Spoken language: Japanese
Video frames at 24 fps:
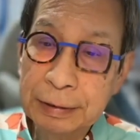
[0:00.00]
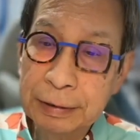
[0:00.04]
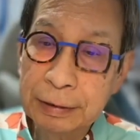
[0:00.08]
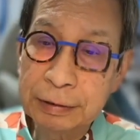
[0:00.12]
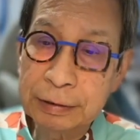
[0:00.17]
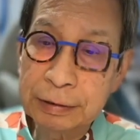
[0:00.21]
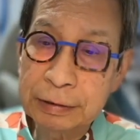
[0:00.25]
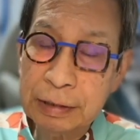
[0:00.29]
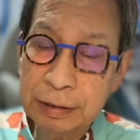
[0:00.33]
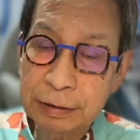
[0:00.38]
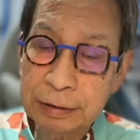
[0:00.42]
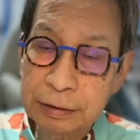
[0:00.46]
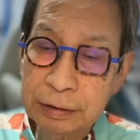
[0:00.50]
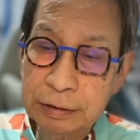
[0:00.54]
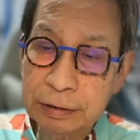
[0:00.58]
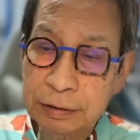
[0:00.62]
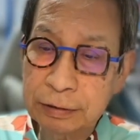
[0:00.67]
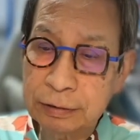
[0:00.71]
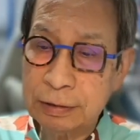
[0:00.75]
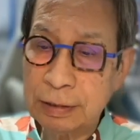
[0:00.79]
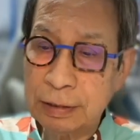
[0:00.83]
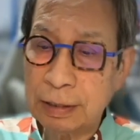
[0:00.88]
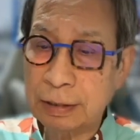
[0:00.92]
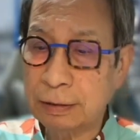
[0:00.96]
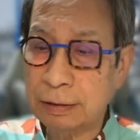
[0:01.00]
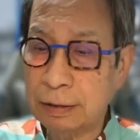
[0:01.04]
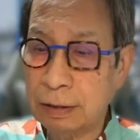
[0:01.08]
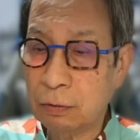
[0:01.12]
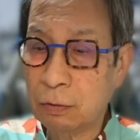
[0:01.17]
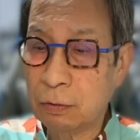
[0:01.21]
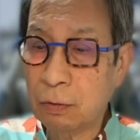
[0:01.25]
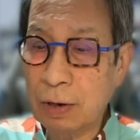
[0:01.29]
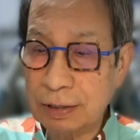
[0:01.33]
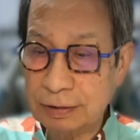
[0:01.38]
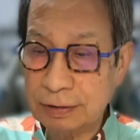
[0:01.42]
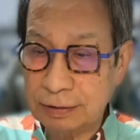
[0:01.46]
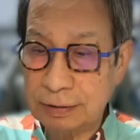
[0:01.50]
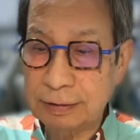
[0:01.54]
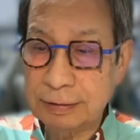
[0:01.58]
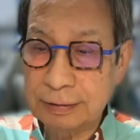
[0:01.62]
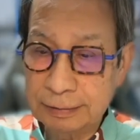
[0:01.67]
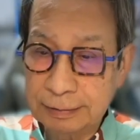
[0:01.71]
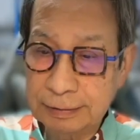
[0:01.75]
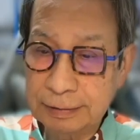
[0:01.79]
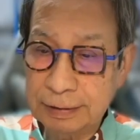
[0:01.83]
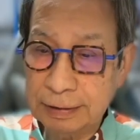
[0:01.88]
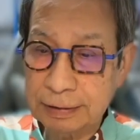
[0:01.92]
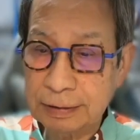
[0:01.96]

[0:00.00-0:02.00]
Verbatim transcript: 2023年5月で